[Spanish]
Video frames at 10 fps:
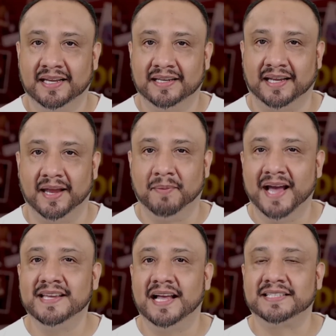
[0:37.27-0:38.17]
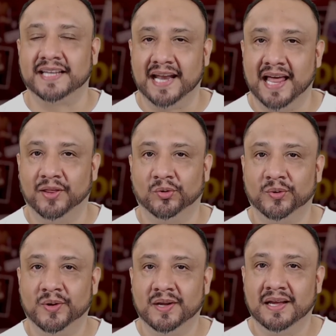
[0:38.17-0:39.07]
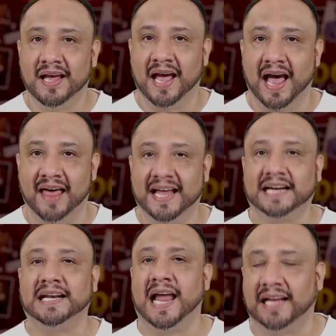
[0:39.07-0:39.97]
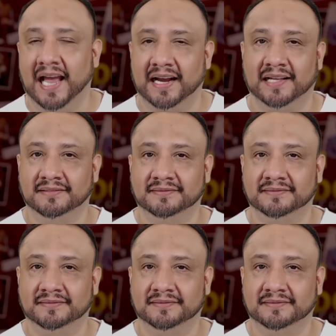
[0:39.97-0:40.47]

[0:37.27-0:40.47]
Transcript: que vaya al Senado a dar la cara.